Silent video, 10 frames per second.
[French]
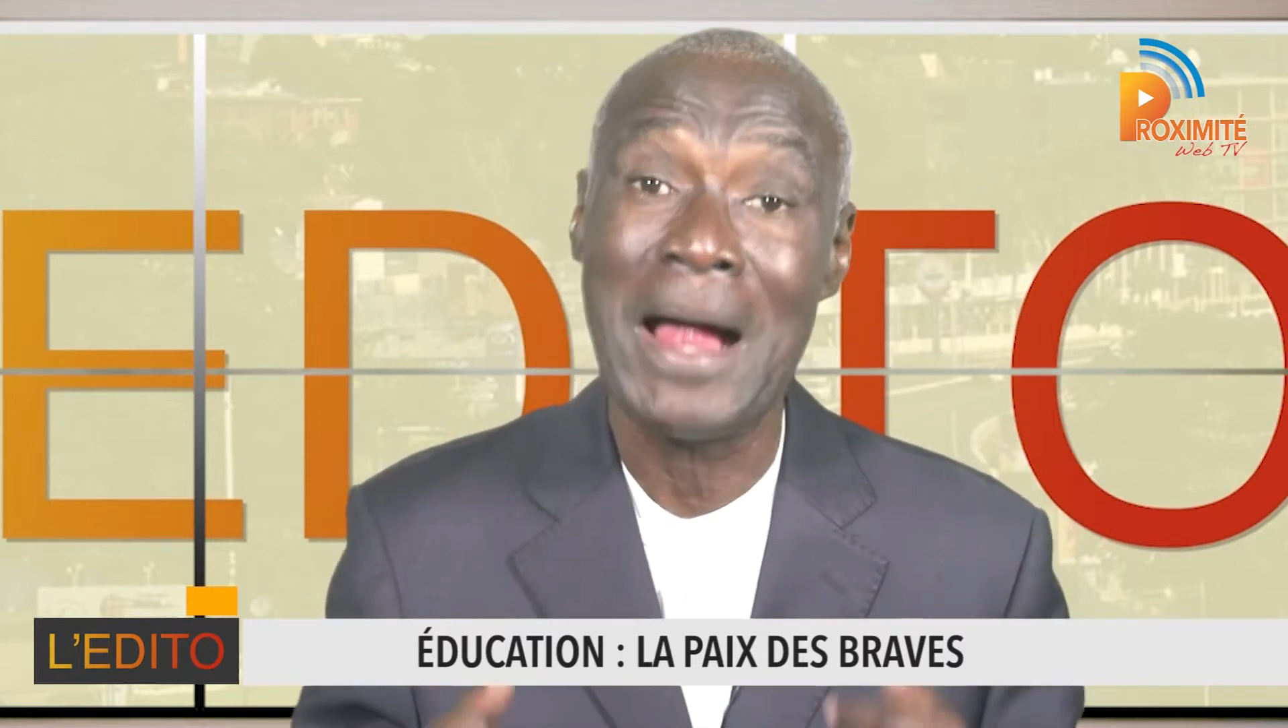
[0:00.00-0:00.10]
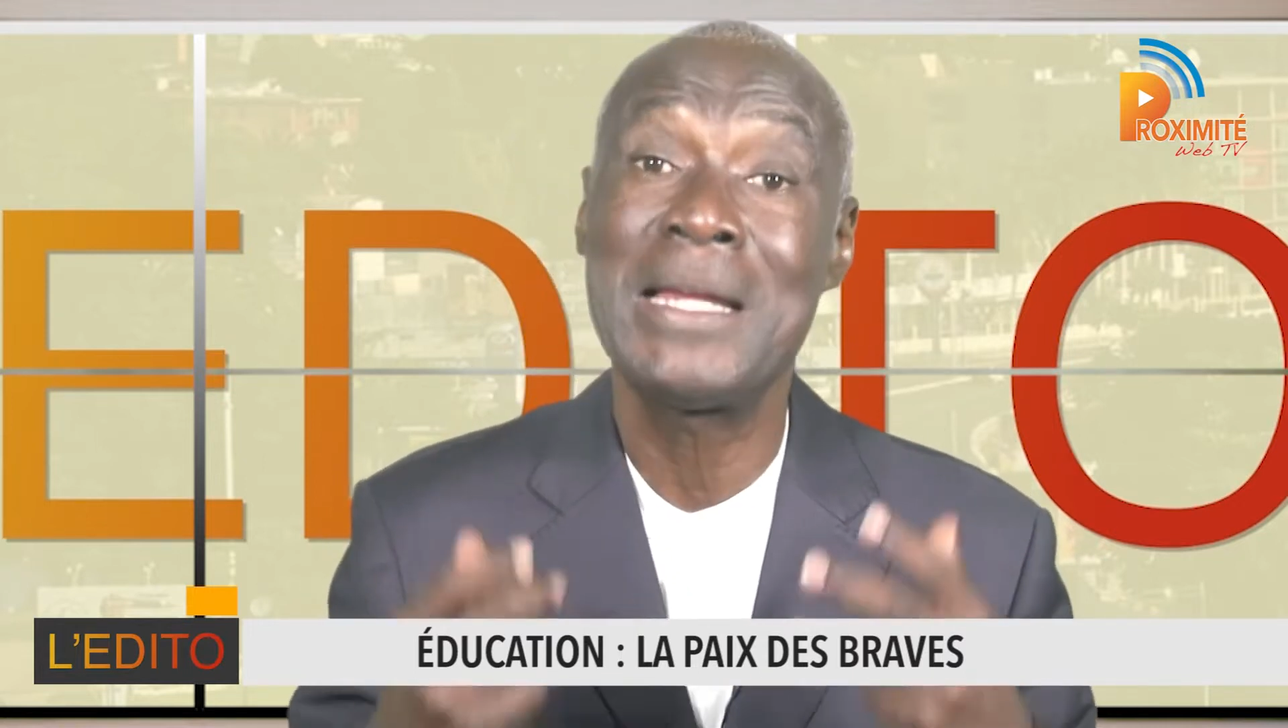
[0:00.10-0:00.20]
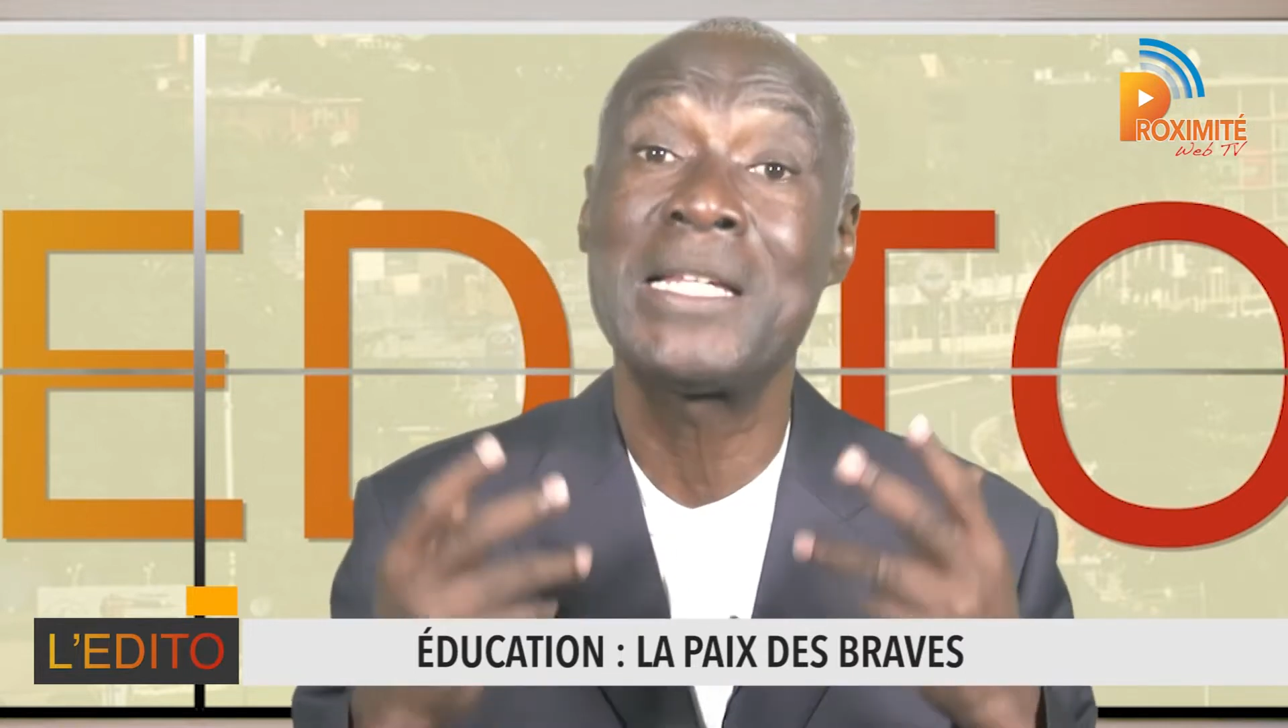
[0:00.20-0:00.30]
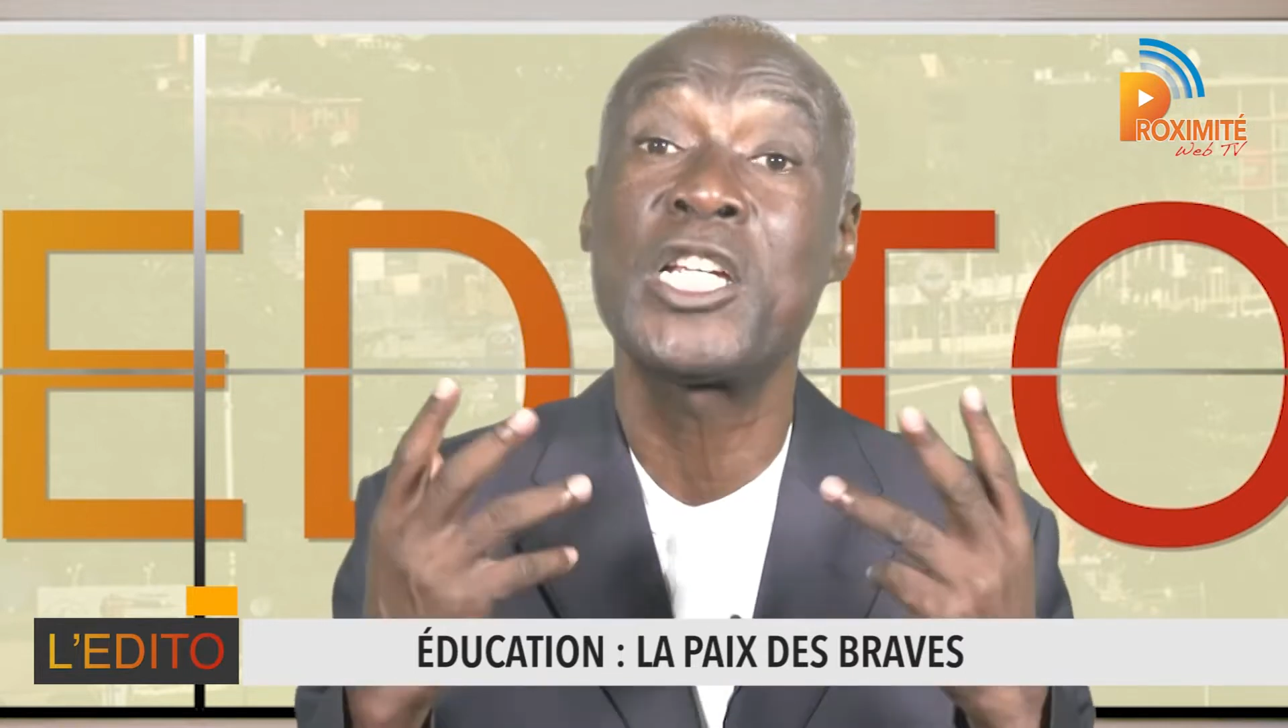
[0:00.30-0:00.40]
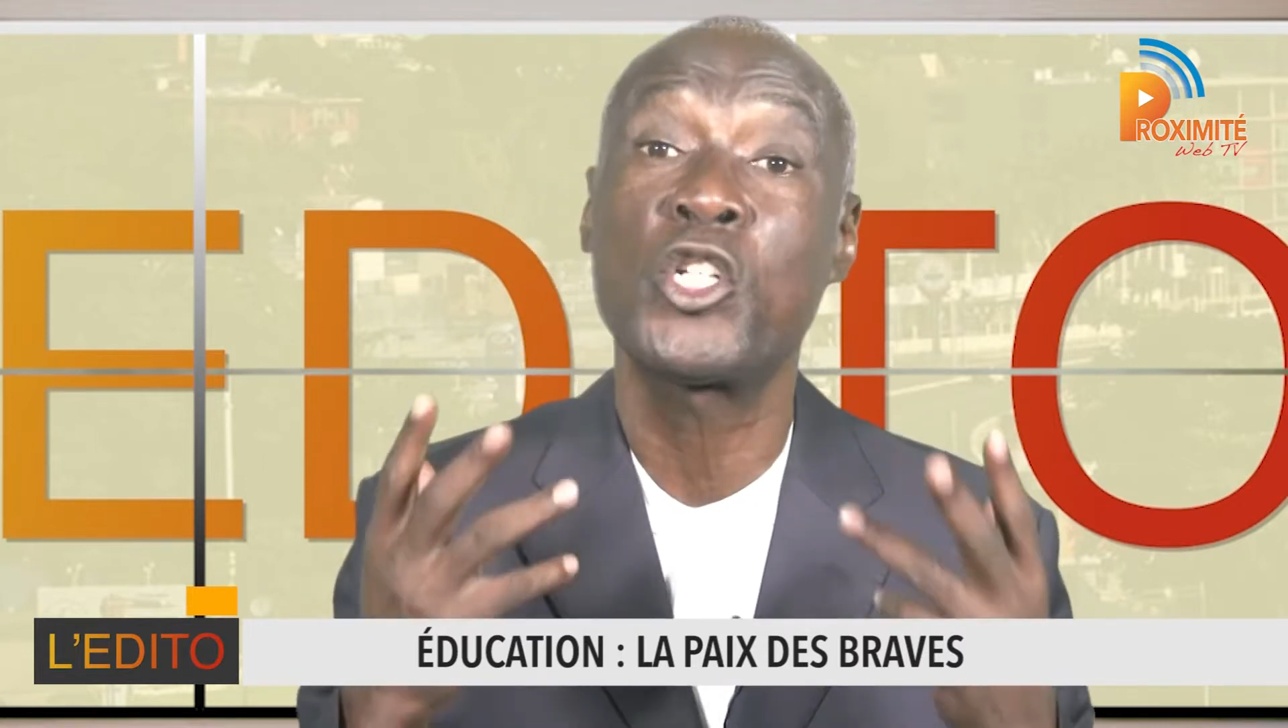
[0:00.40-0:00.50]
à
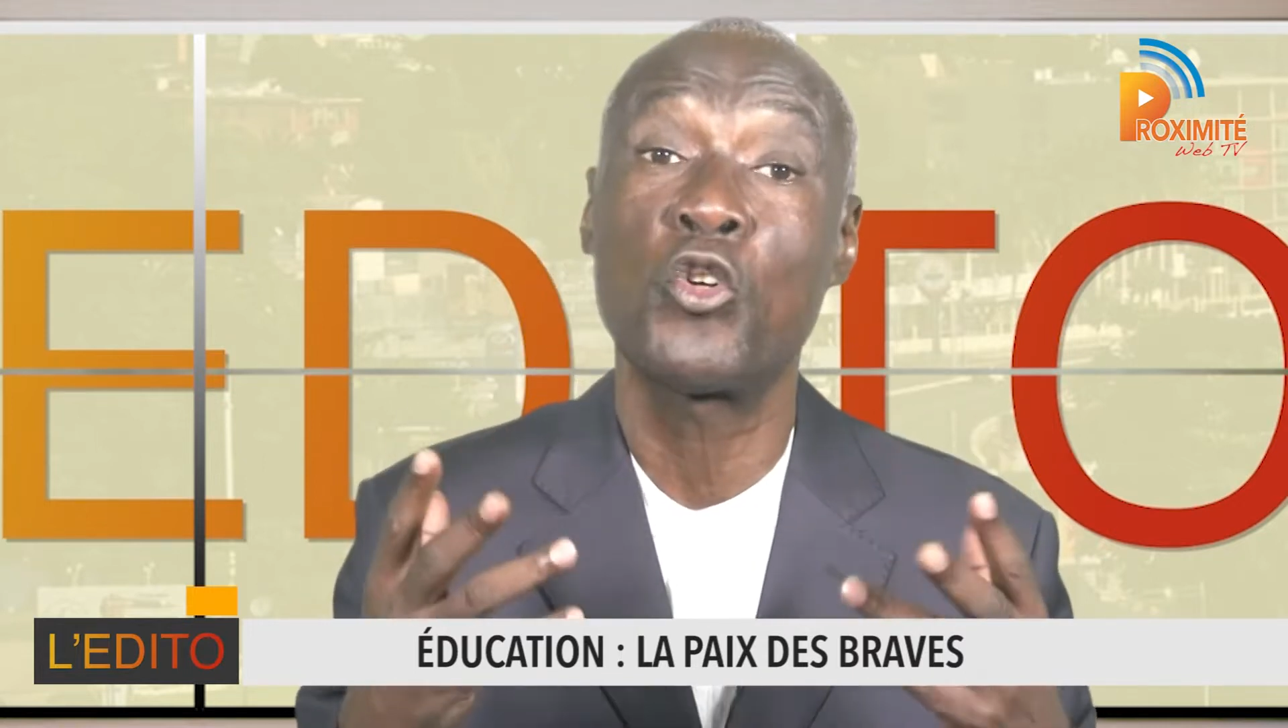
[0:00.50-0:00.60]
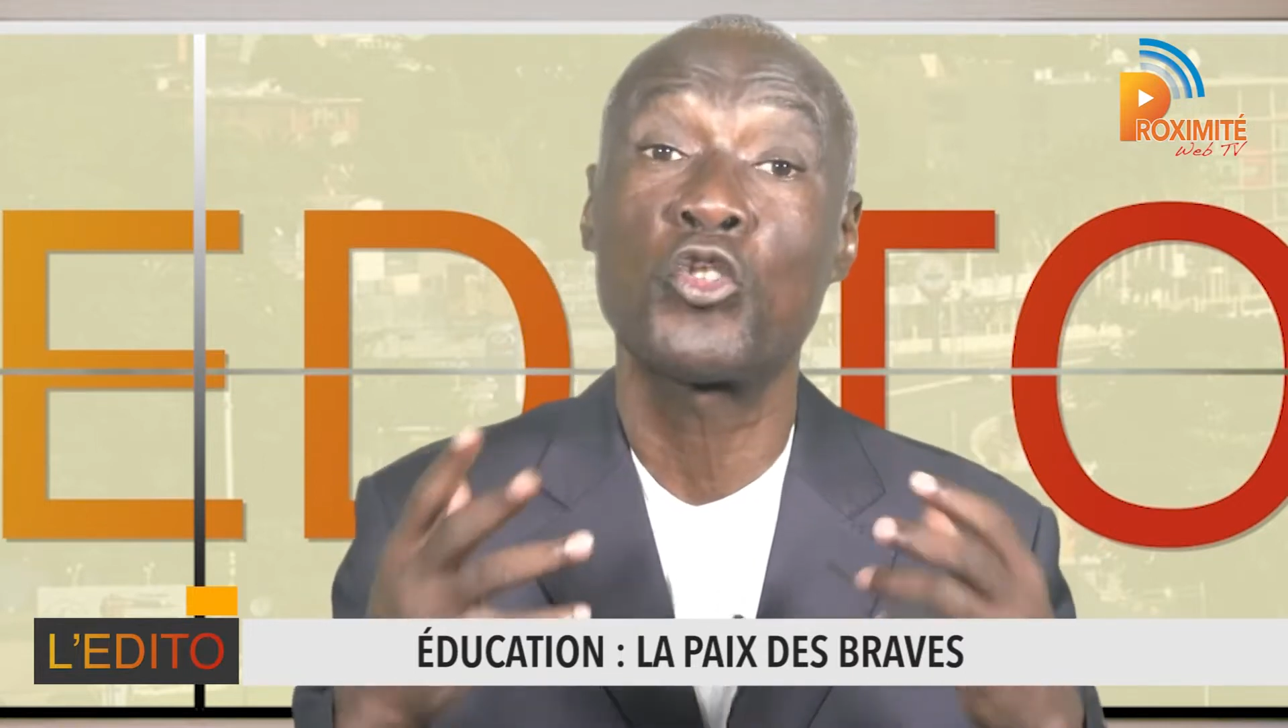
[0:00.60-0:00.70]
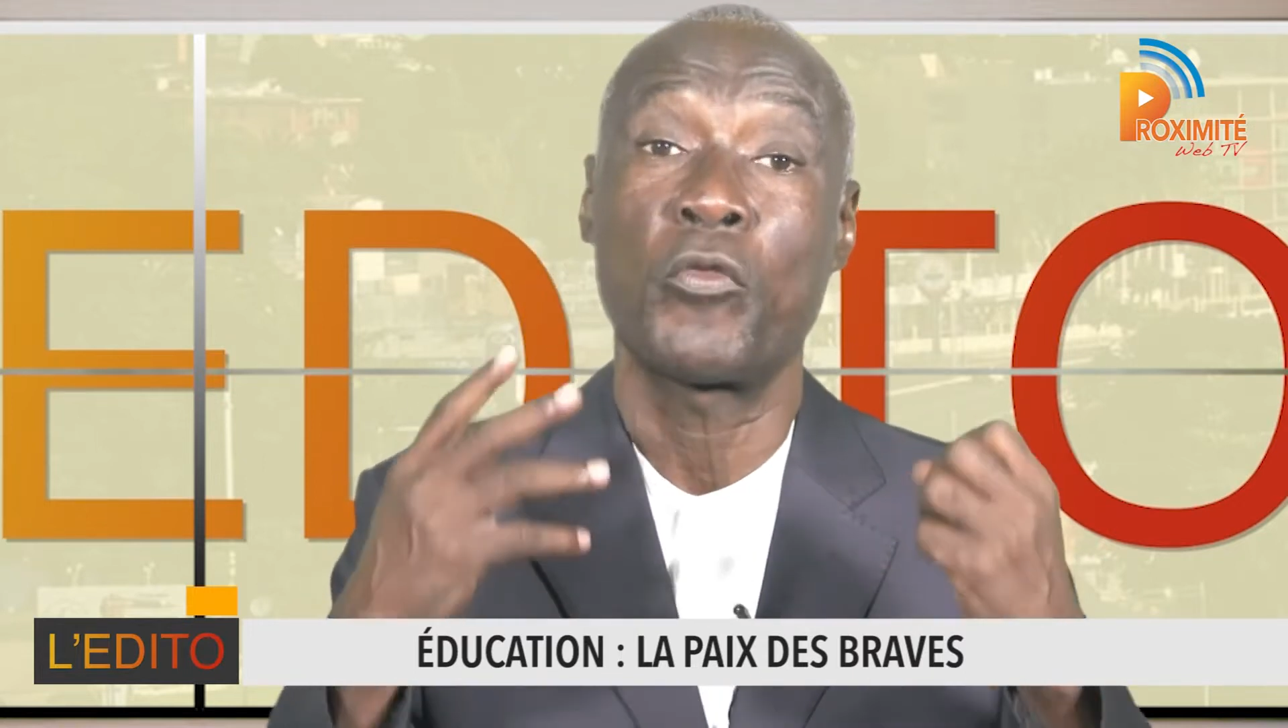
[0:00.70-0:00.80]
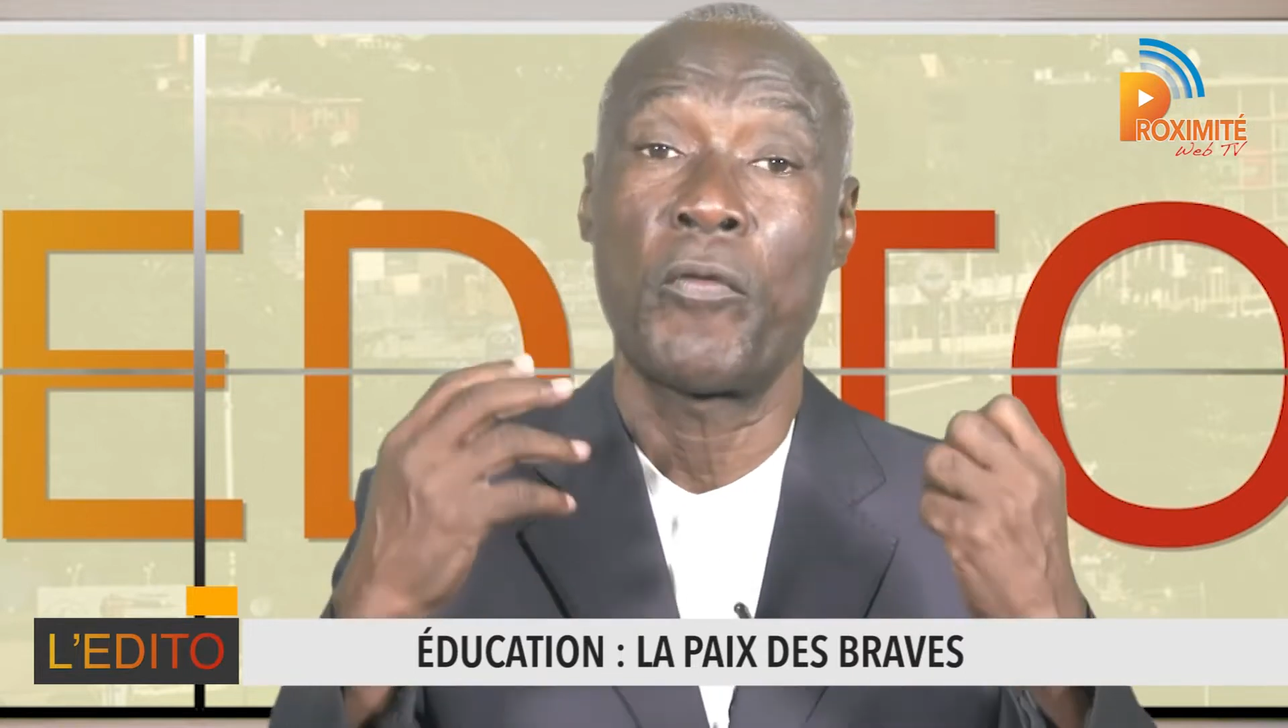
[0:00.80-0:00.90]
des échanges